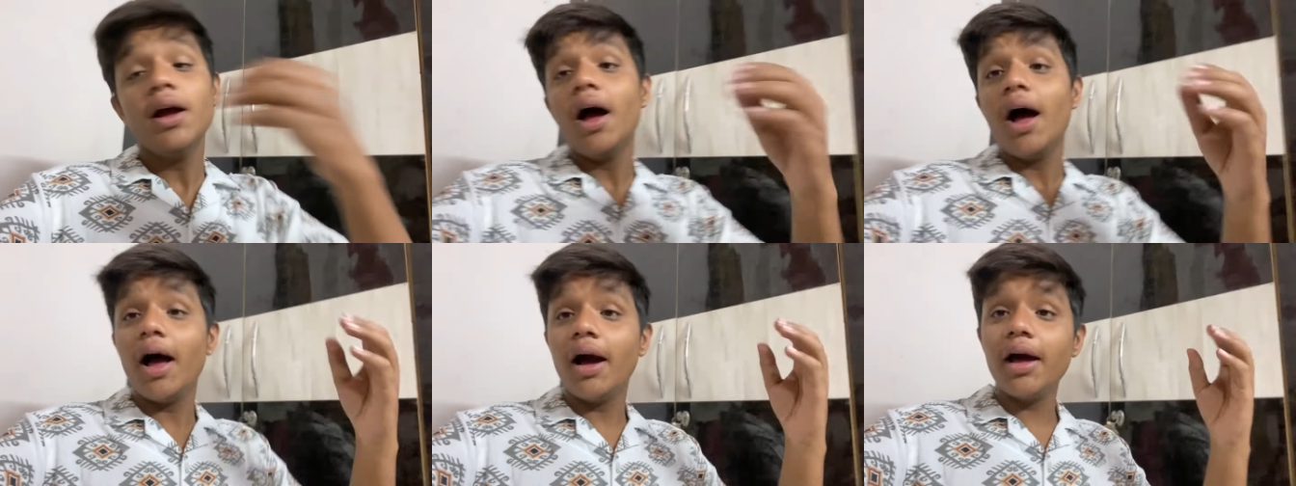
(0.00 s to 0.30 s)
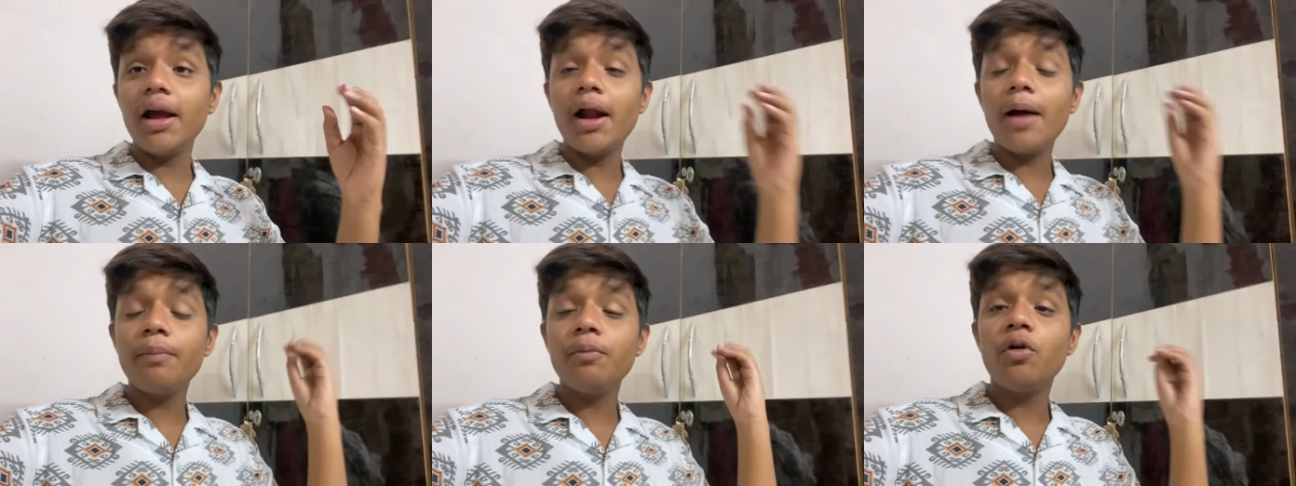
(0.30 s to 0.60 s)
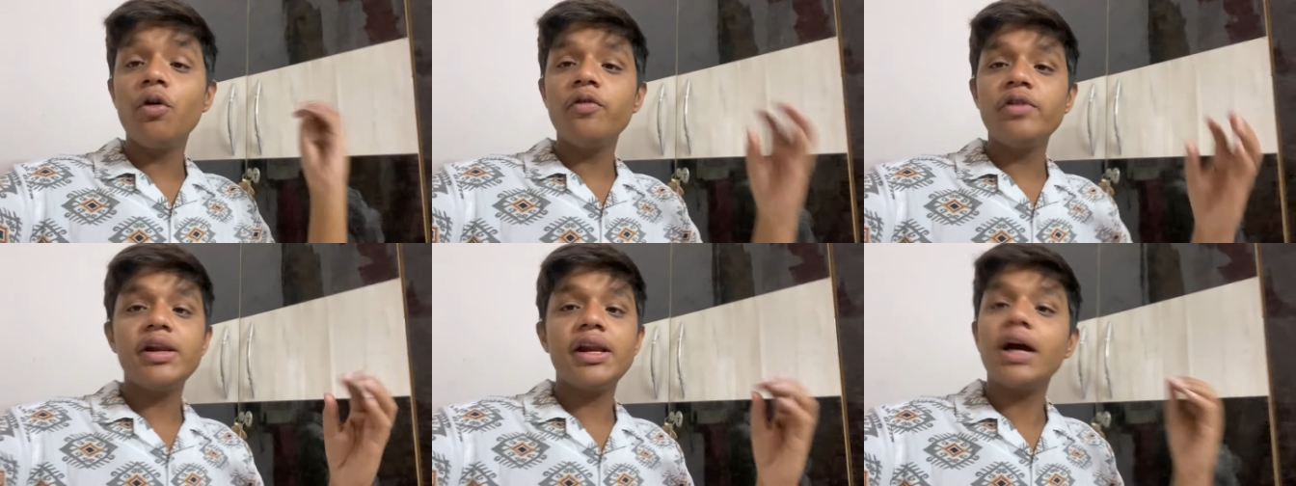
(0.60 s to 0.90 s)
अगर आप
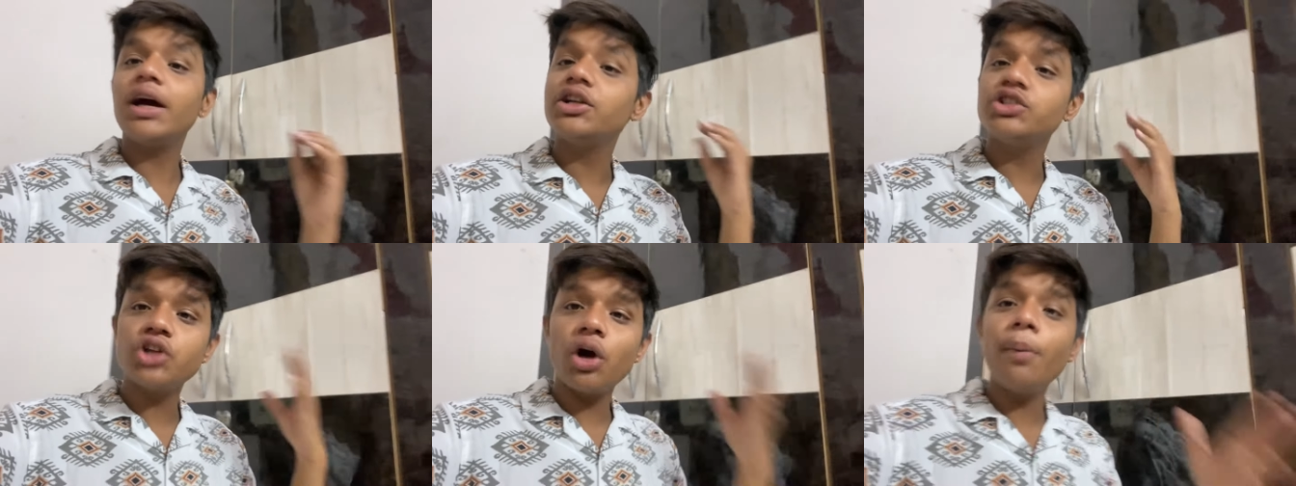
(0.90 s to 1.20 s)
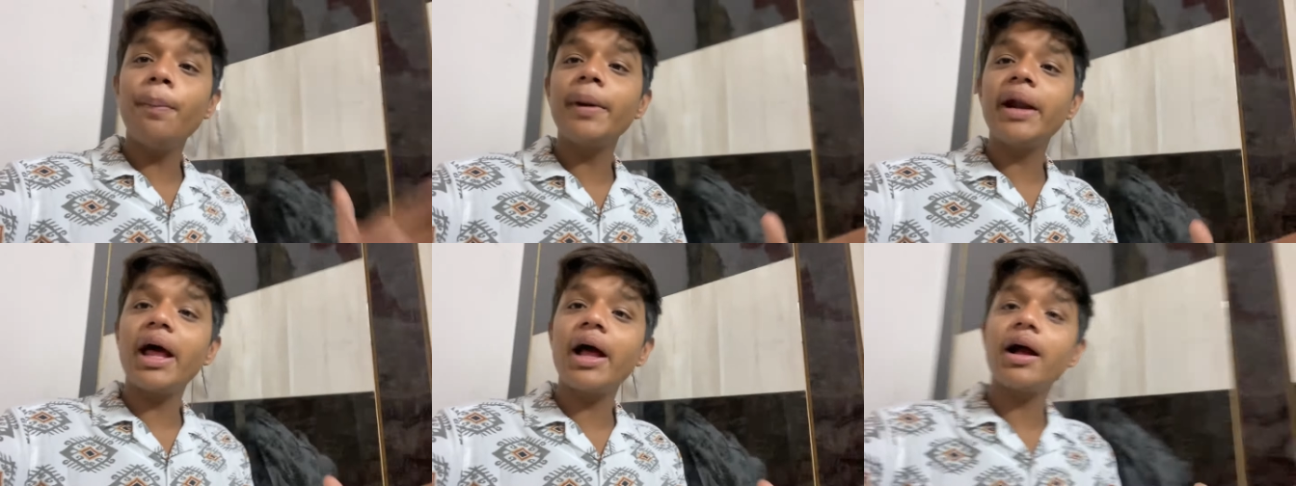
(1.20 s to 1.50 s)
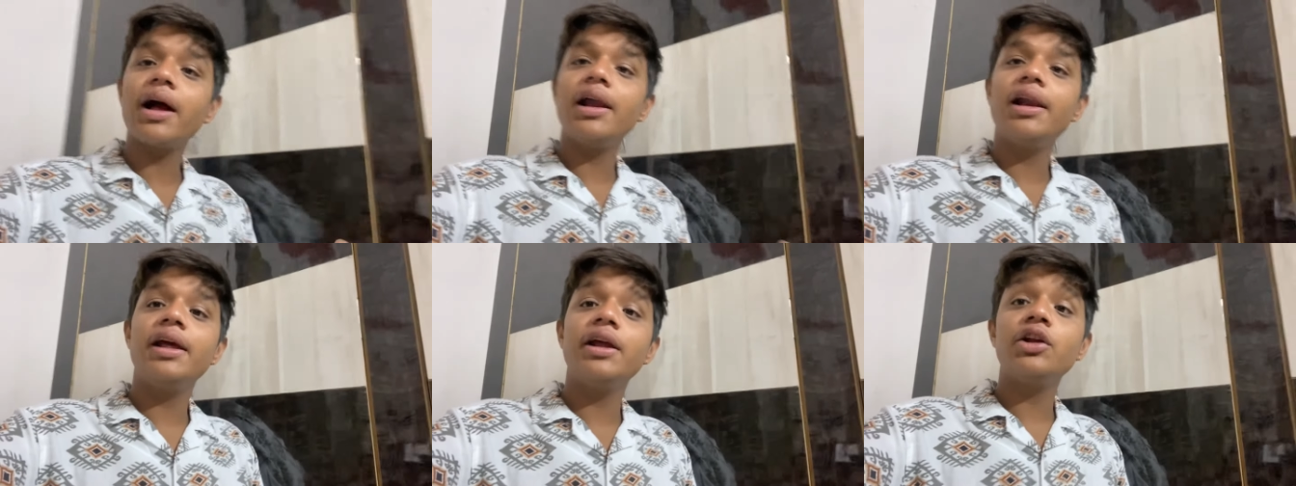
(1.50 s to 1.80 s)
गोविंद नगर जाओ
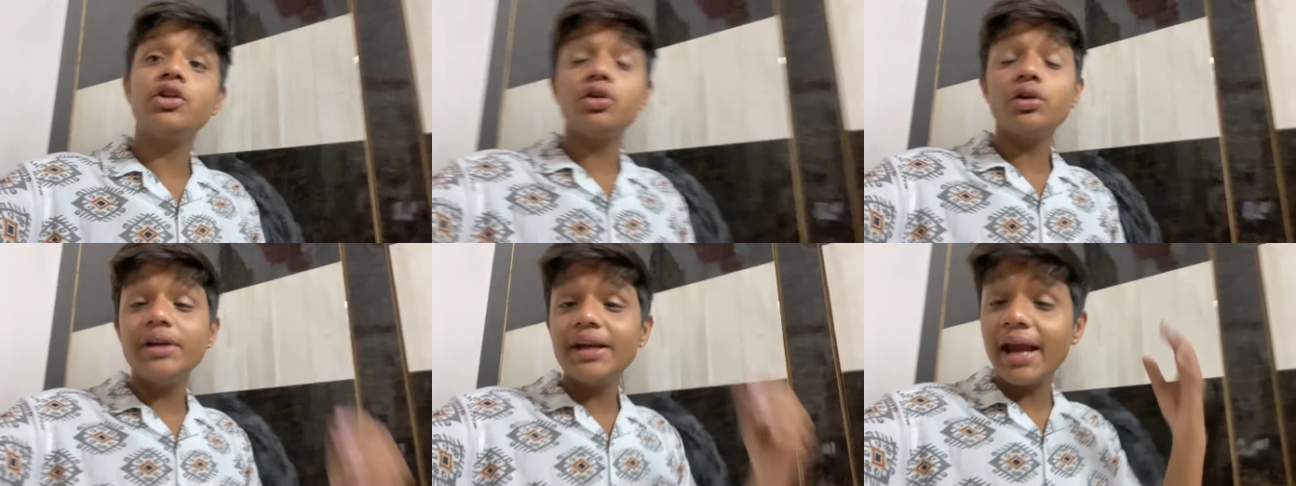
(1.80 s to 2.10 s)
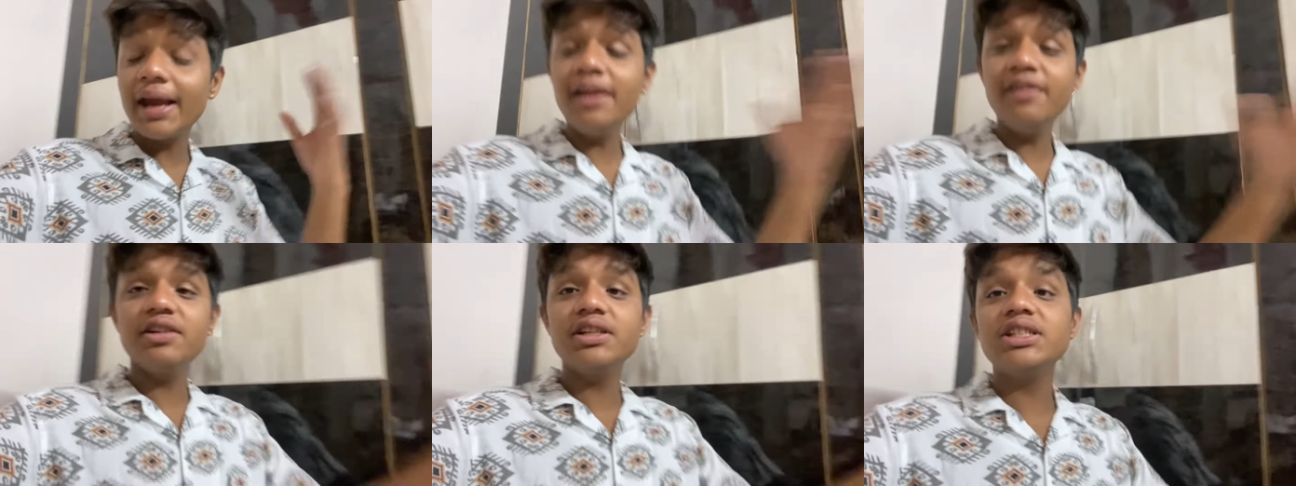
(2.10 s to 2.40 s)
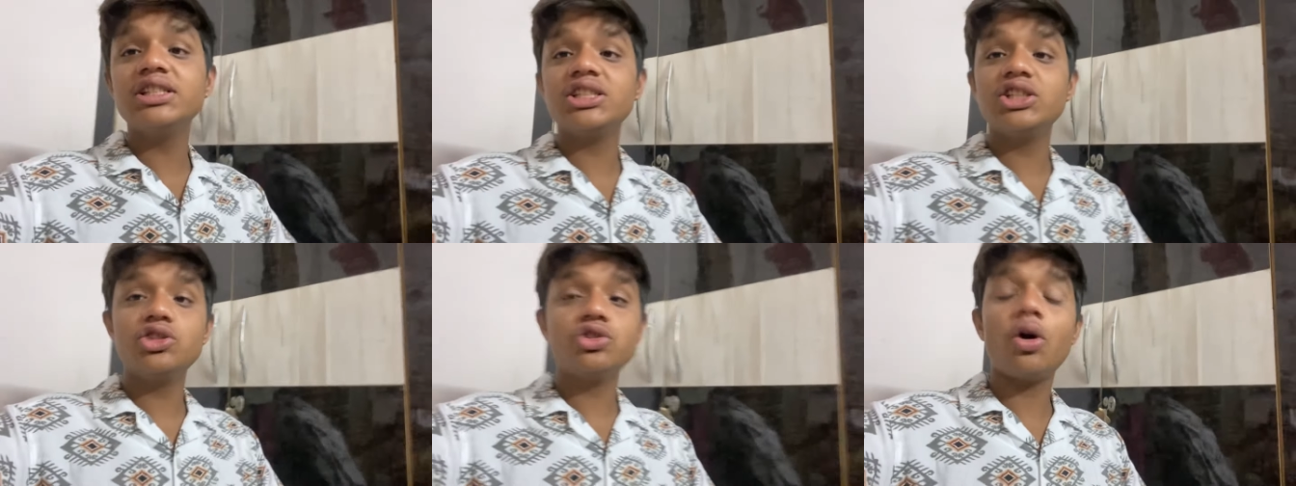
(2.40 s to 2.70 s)
पटाखा लेने तो यहीं
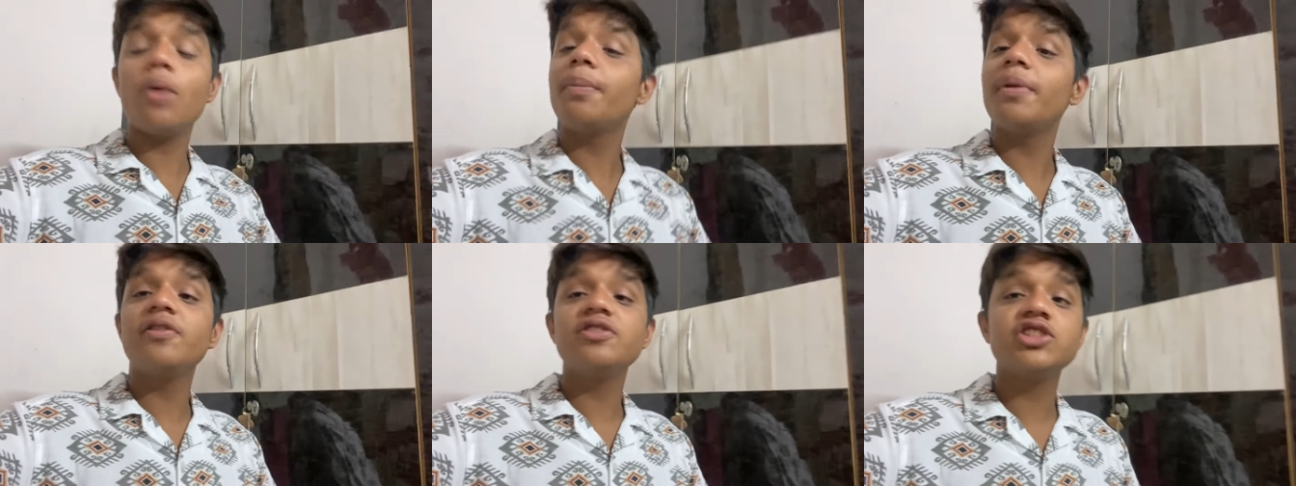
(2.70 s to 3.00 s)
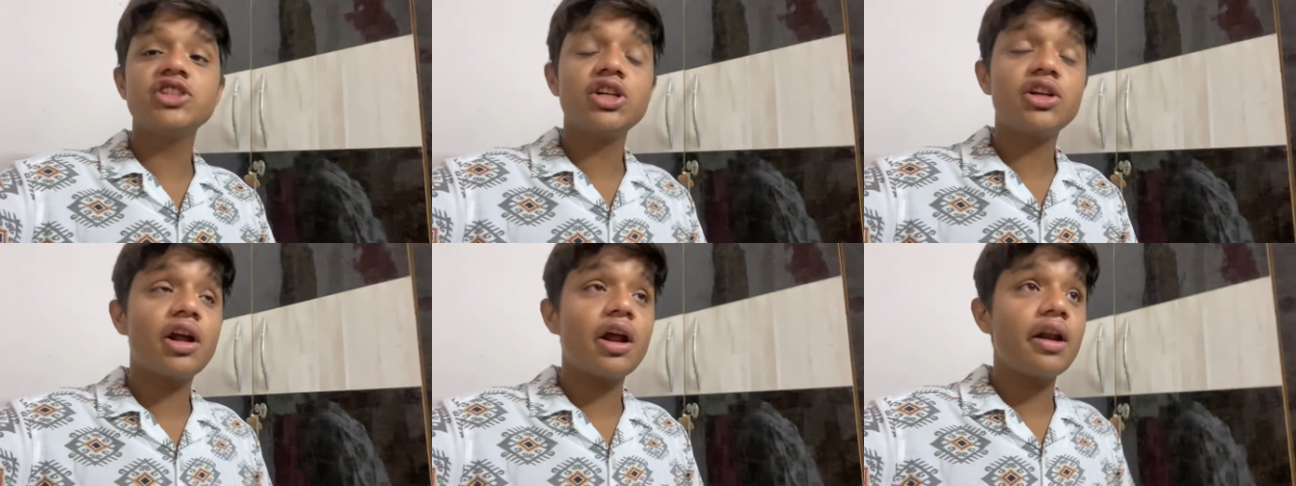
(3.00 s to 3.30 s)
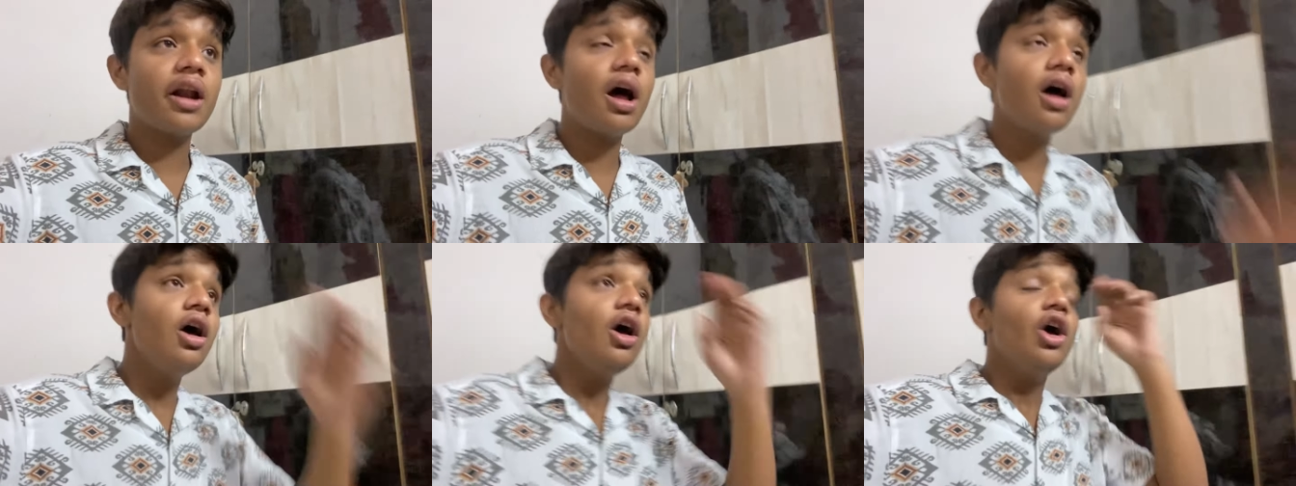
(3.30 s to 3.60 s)
इसी शॉप में विजिट
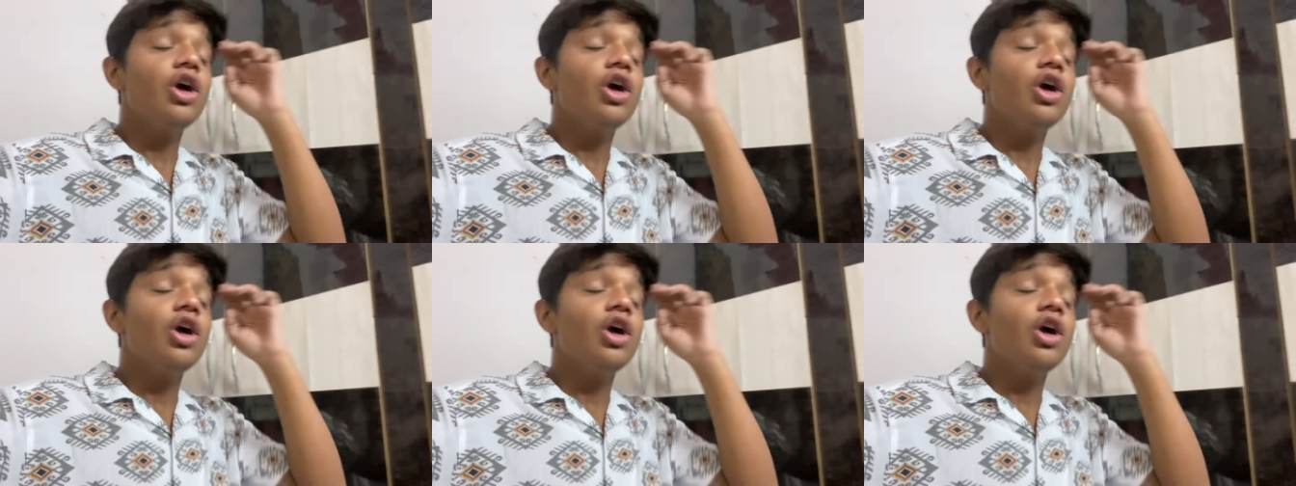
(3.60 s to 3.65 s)
करना